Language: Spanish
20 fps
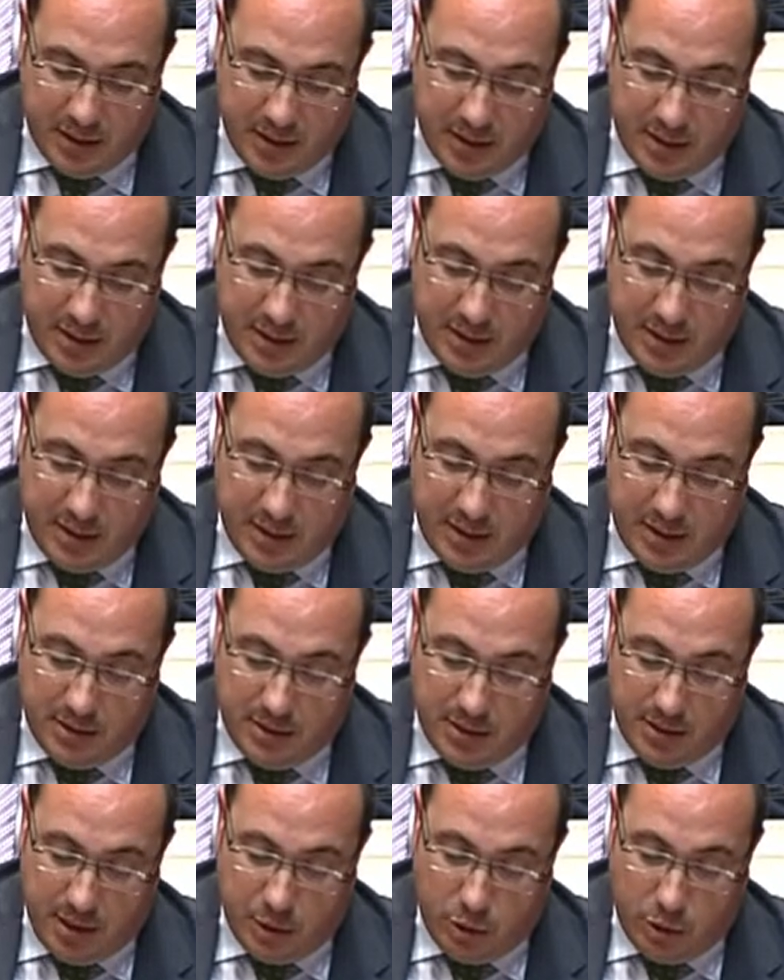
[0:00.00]
eh,
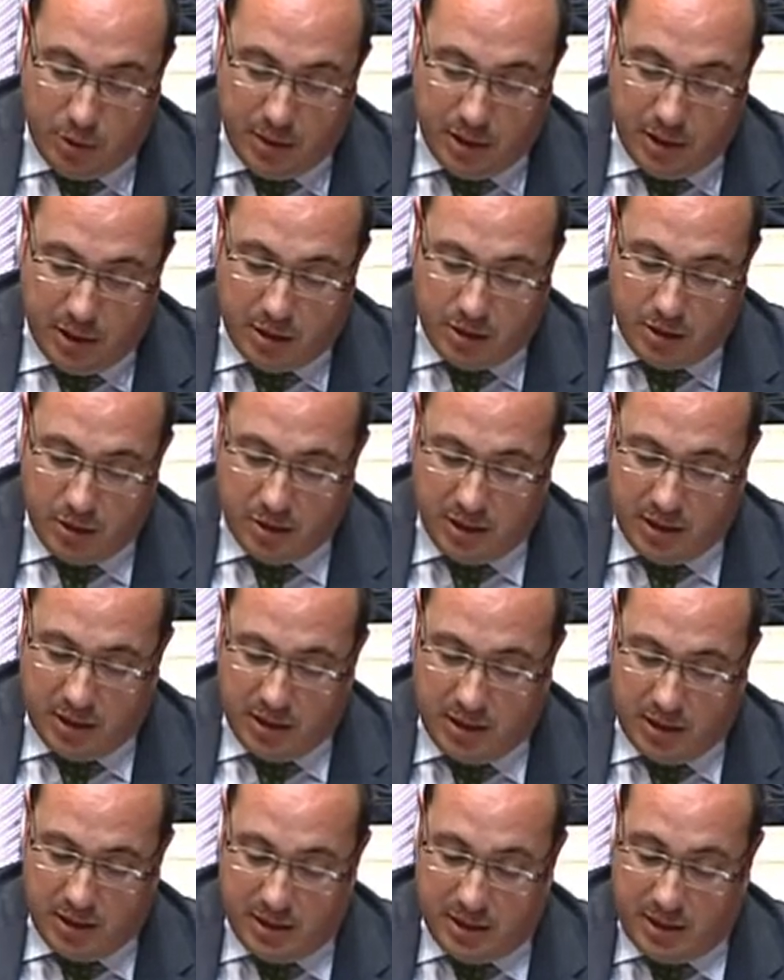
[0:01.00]
del Gobierno
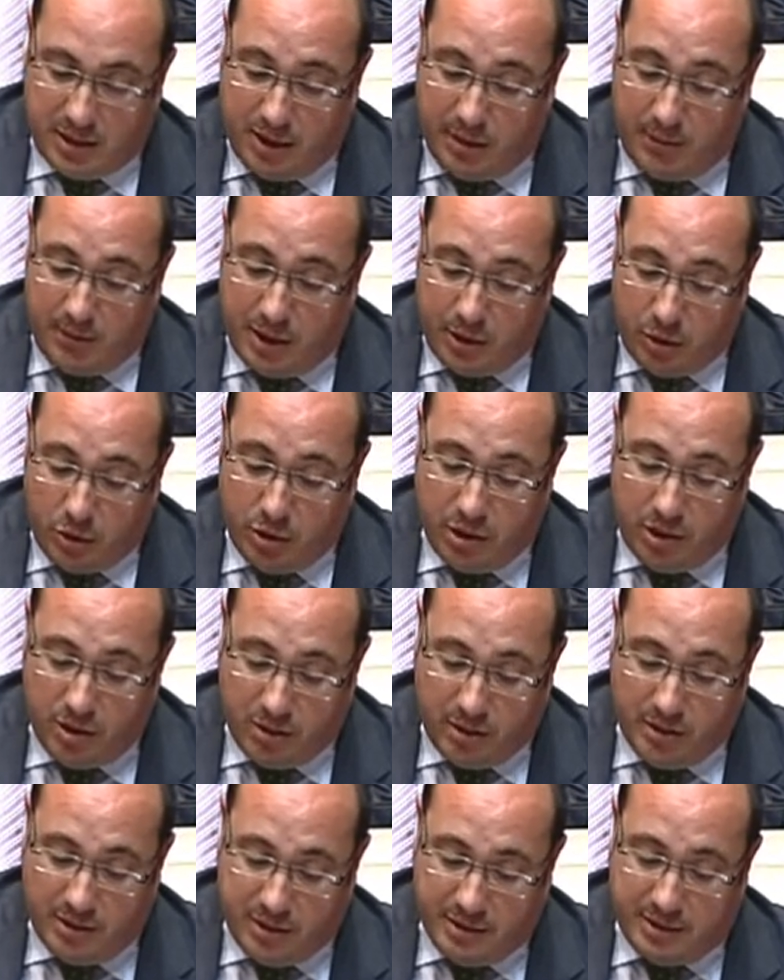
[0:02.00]
que, hablar hoy,
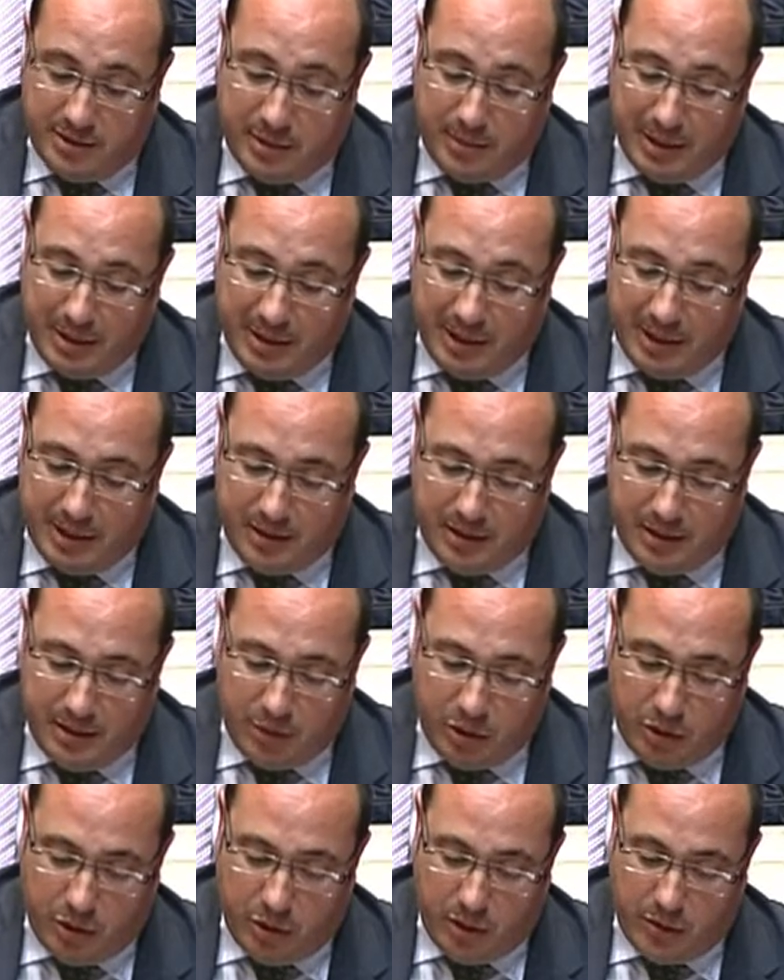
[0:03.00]
eh, esta mañana, del
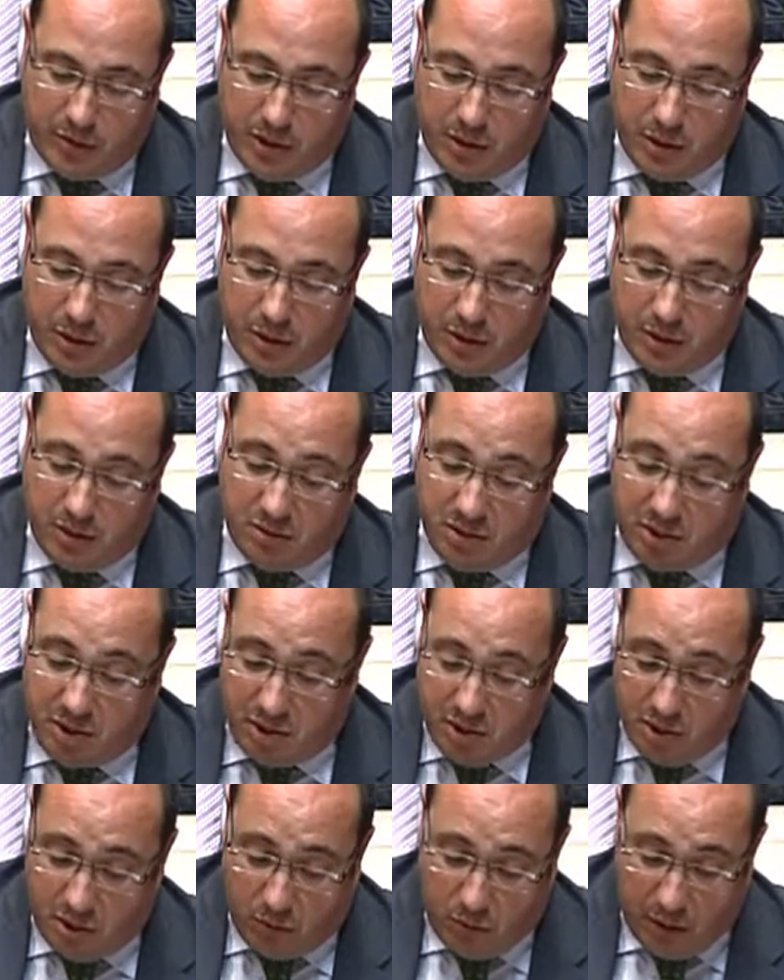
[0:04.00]
modelo de financiación,
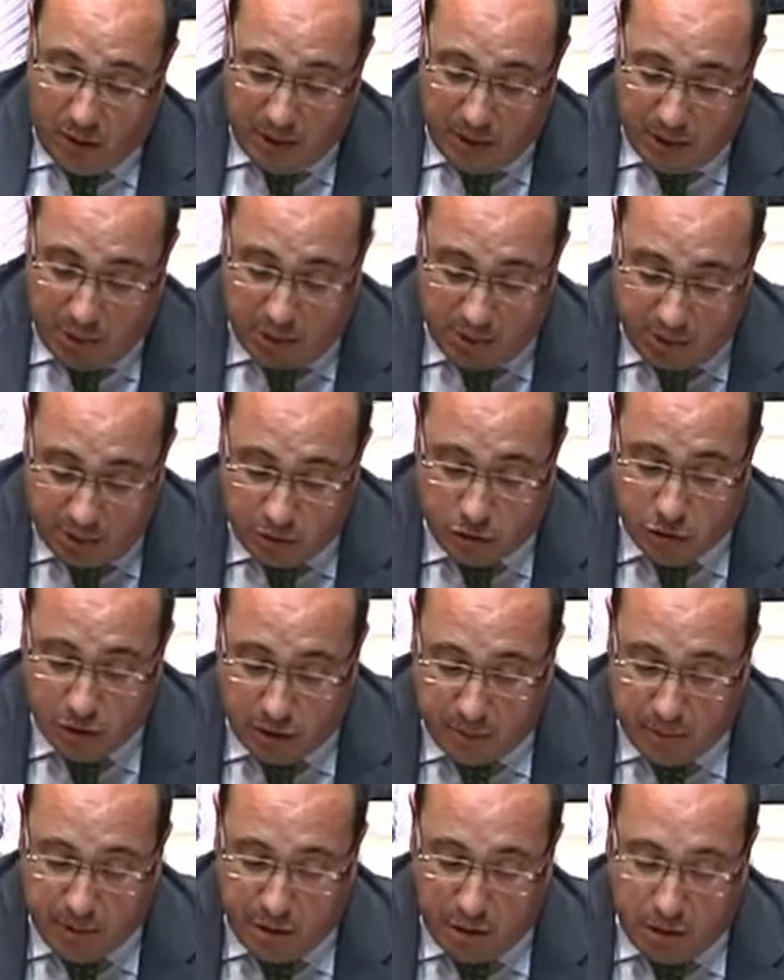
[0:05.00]
en el cual pues yo
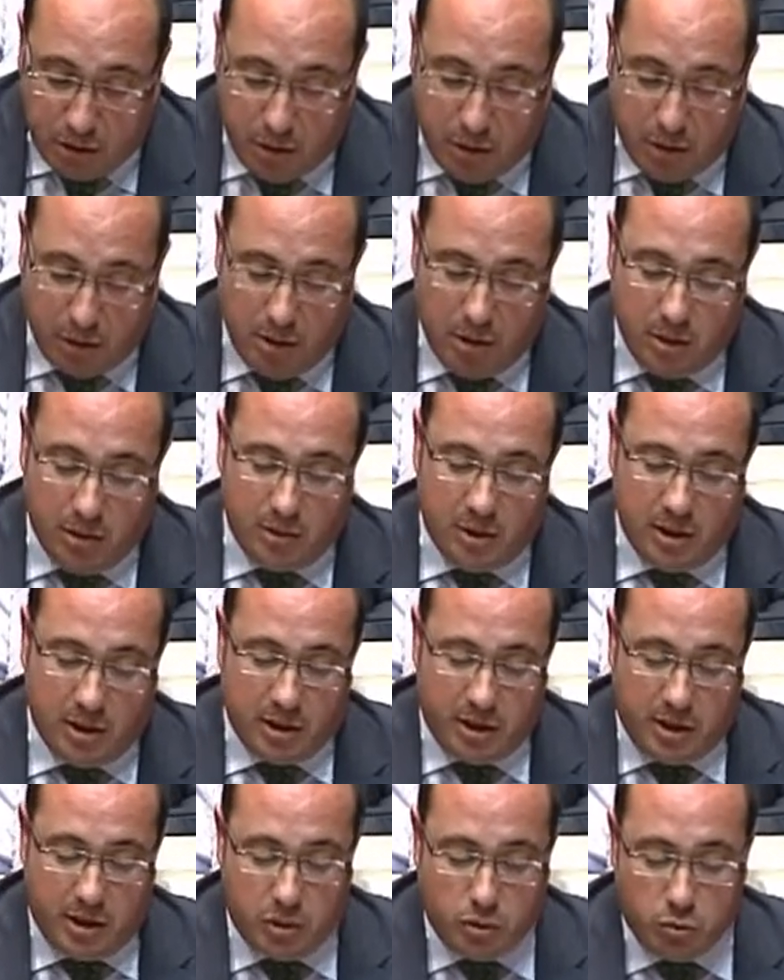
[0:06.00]
también coincido
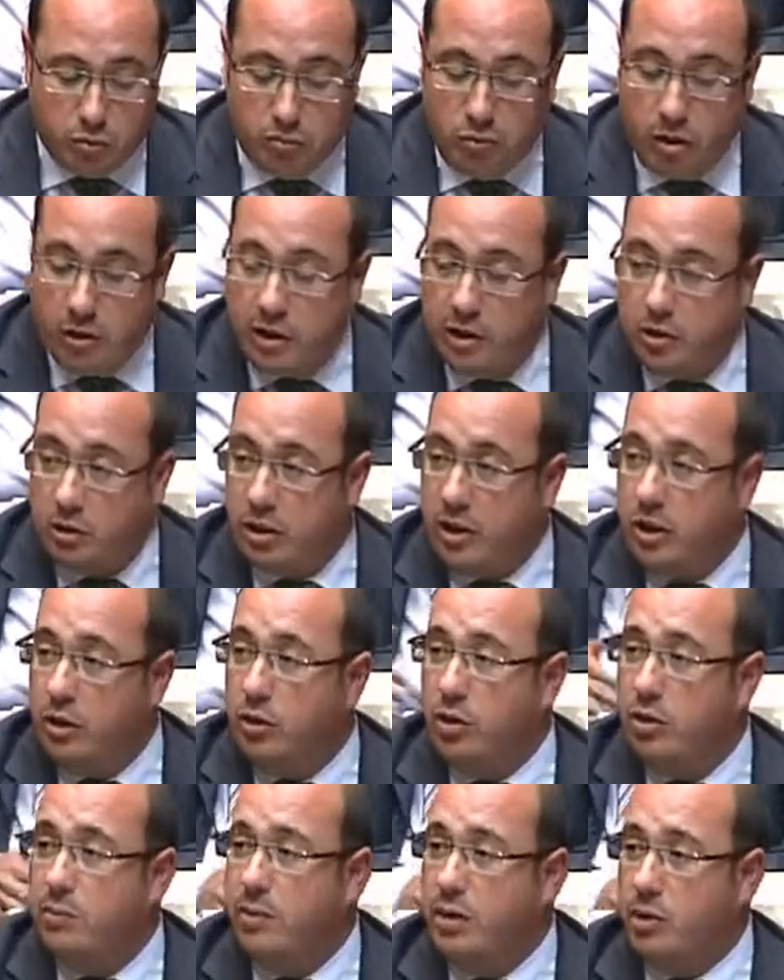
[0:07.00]
que es un modelo que
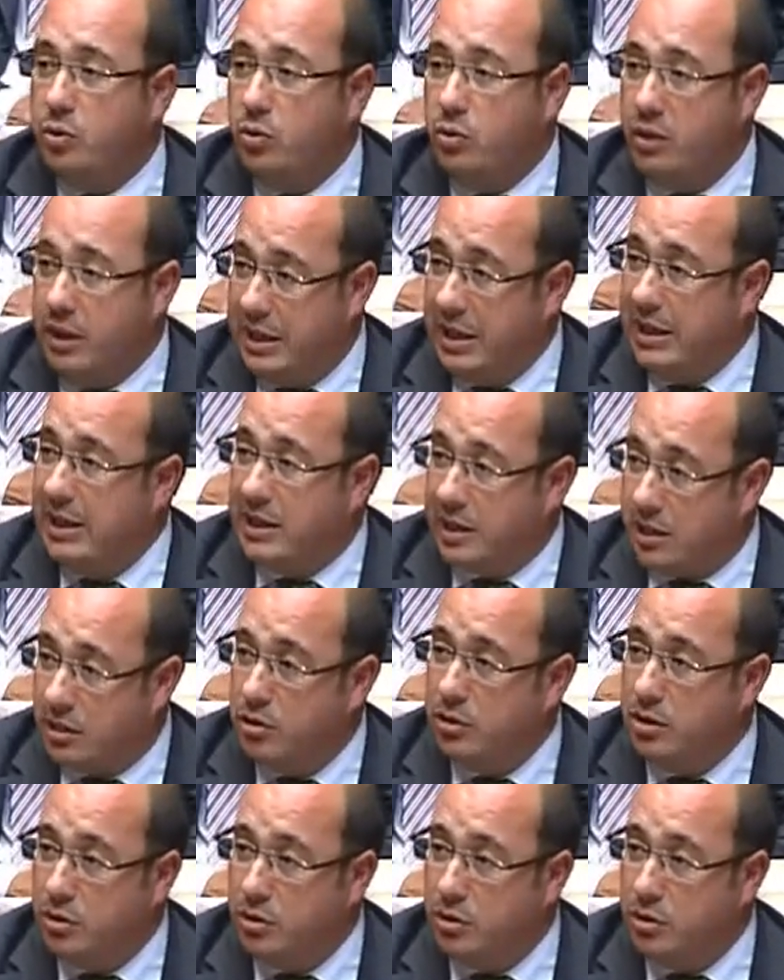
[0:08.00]
hoy perjudica a la región